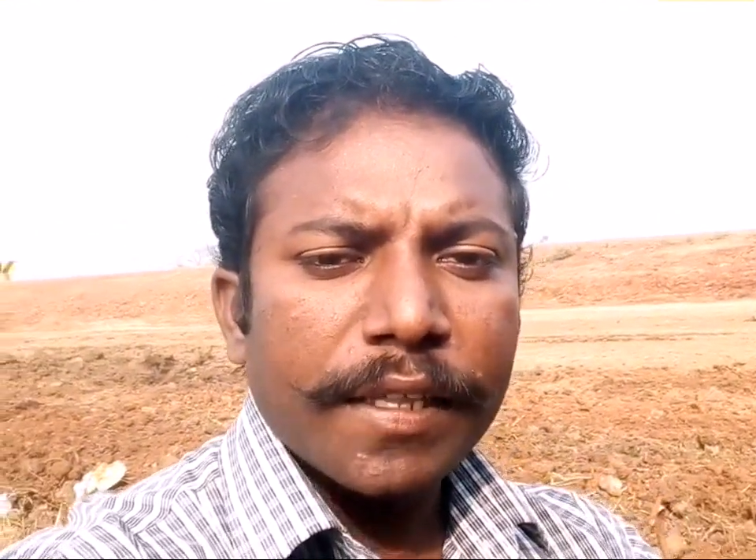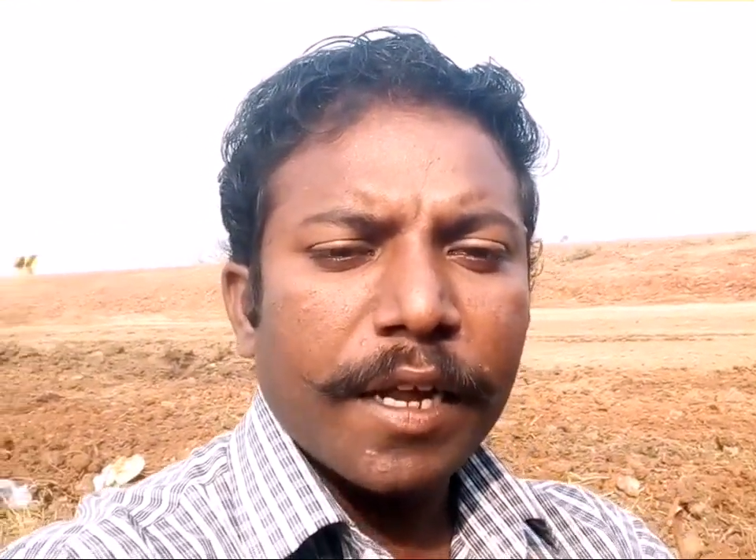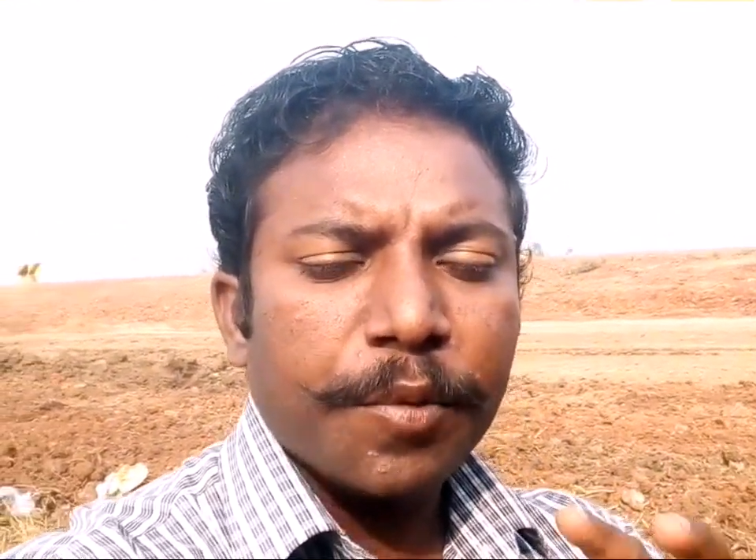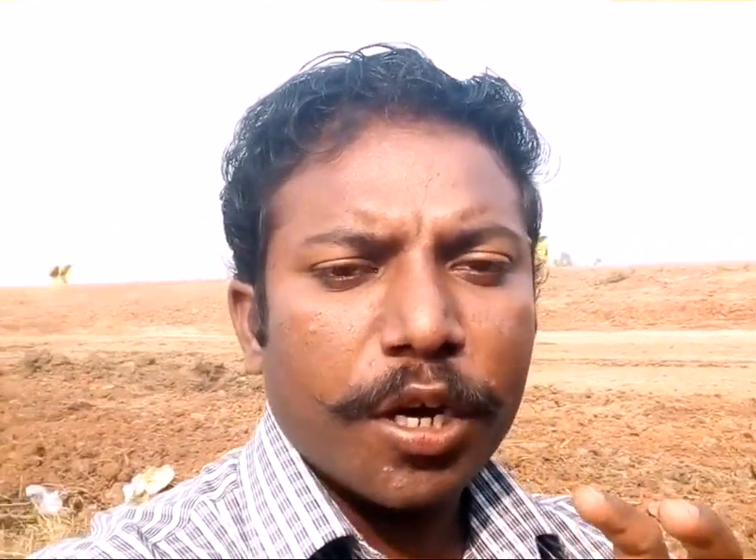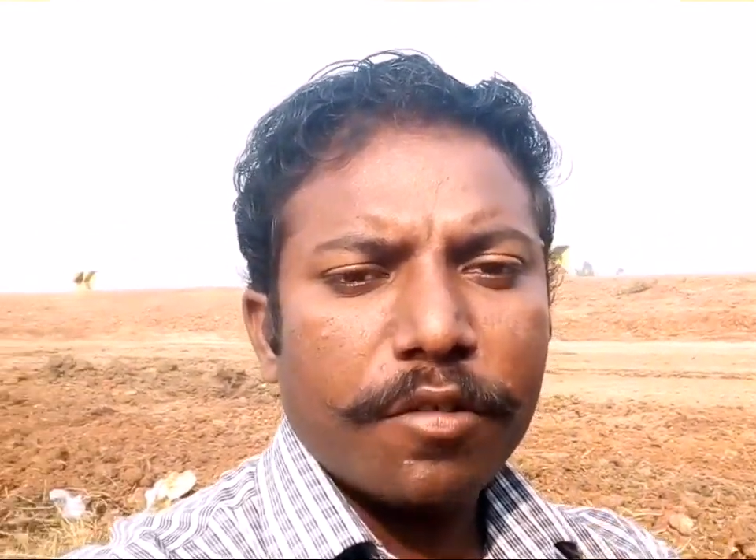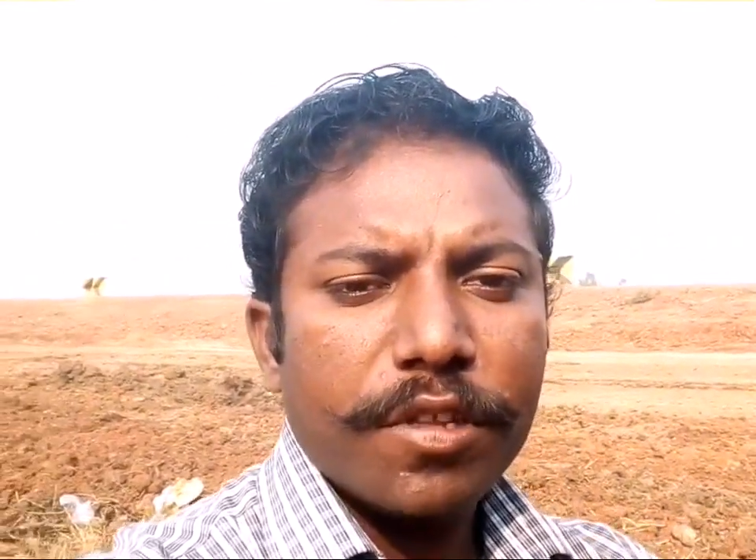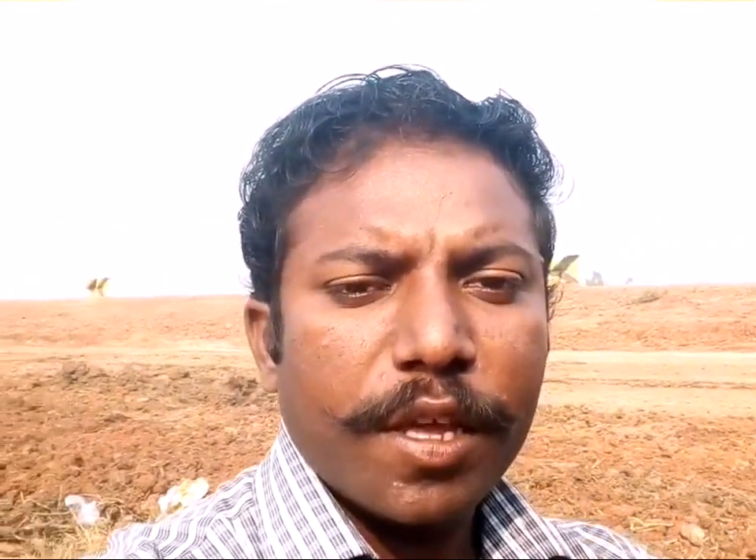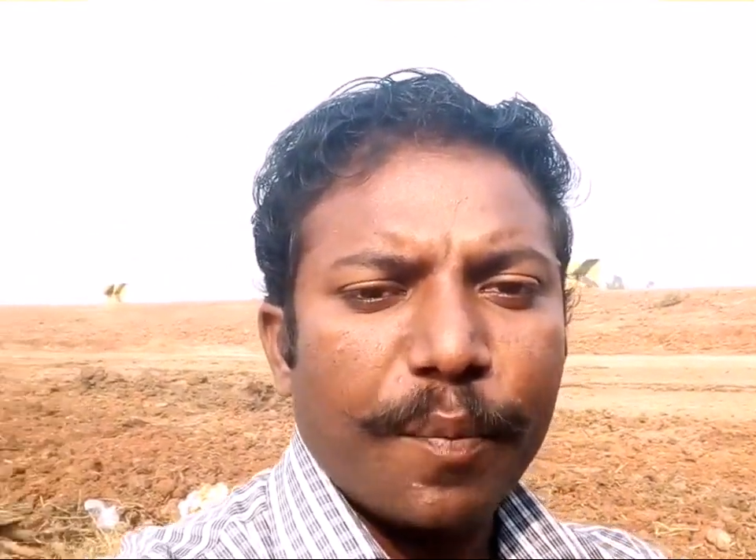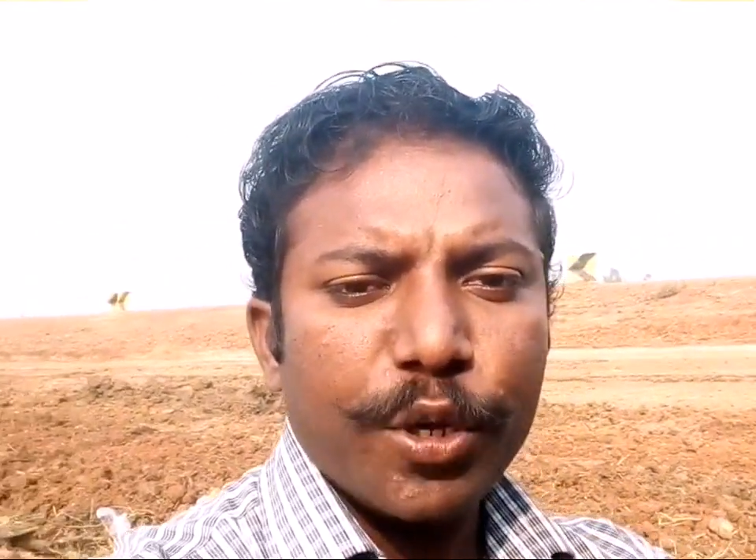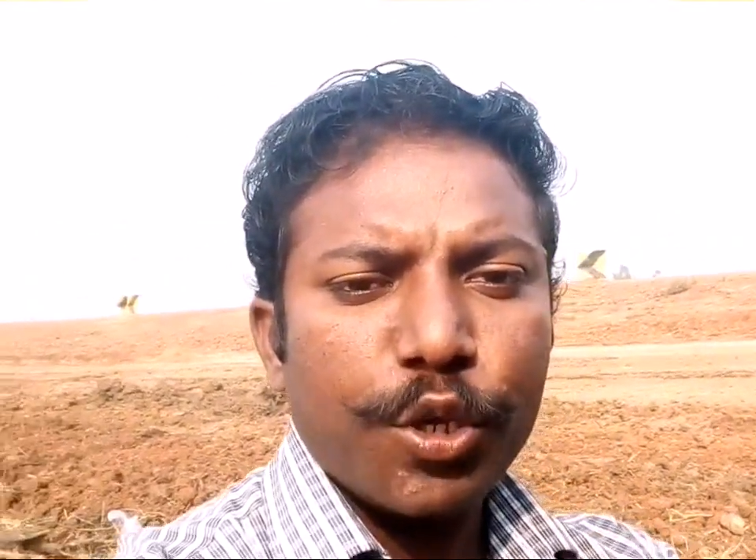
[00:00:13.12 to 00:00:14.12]
அந்த அப்டேட்டை
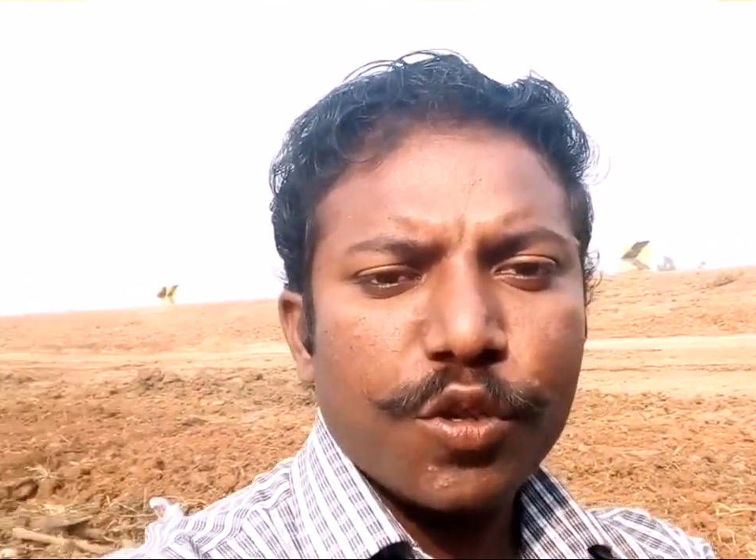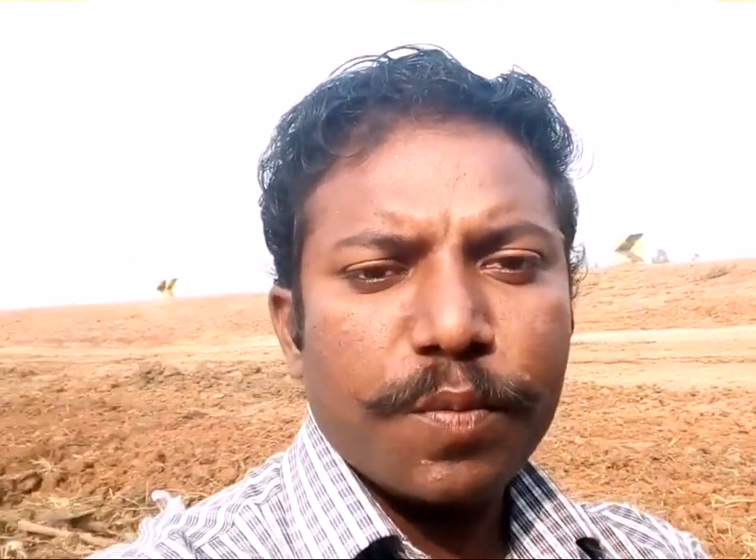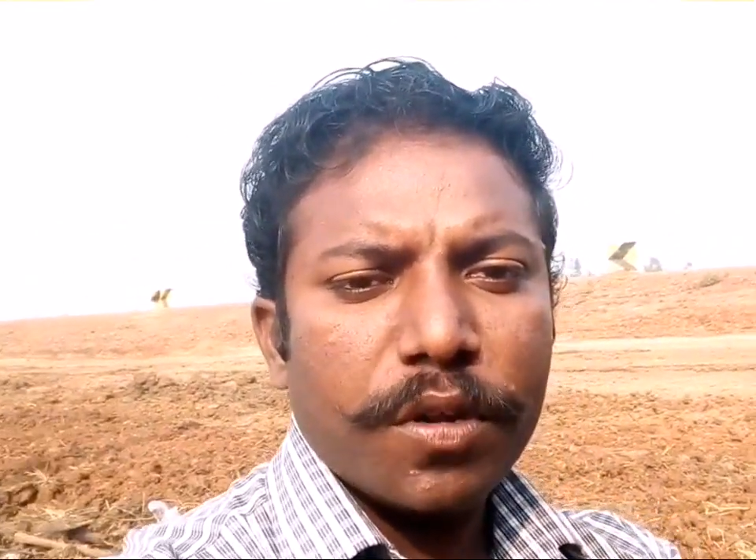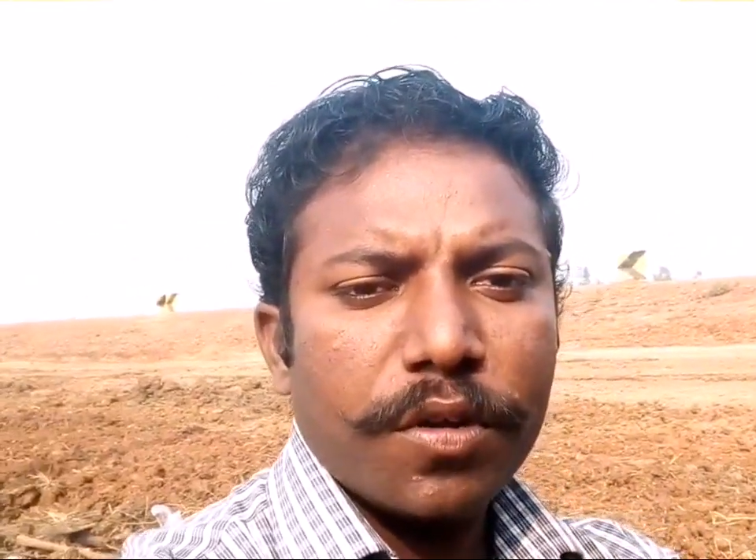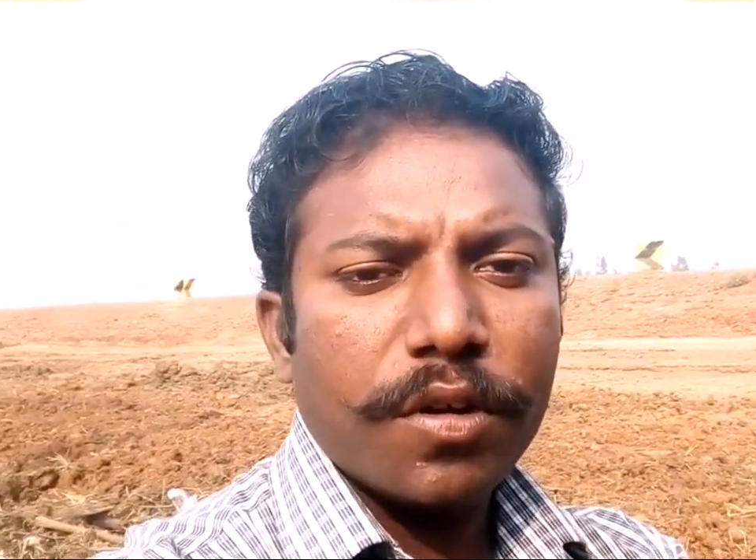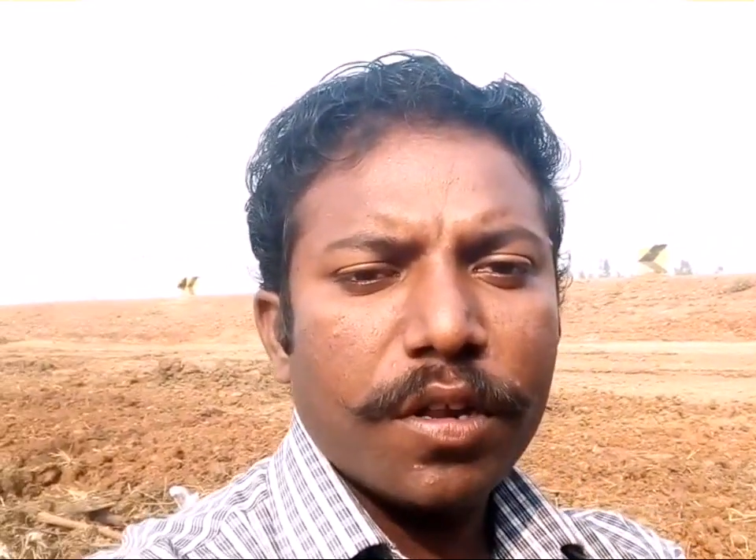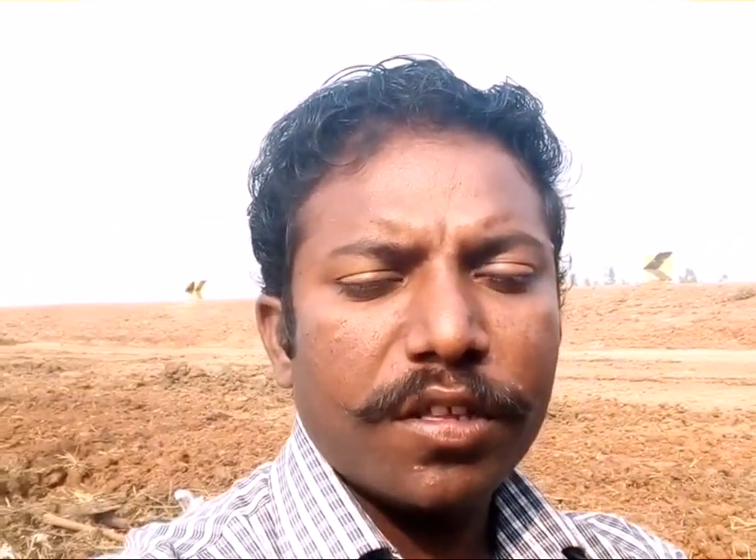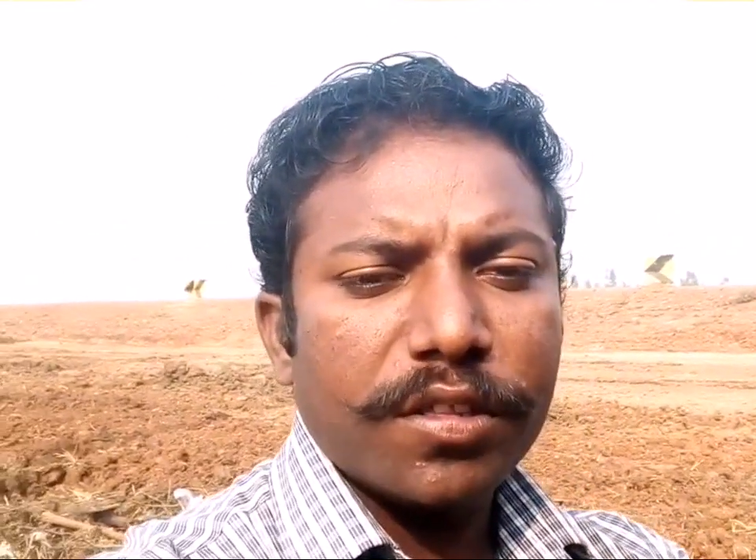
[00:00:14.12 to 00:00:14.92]
வந்து எப்படி யூஸ் பண்ணணுங்கிறது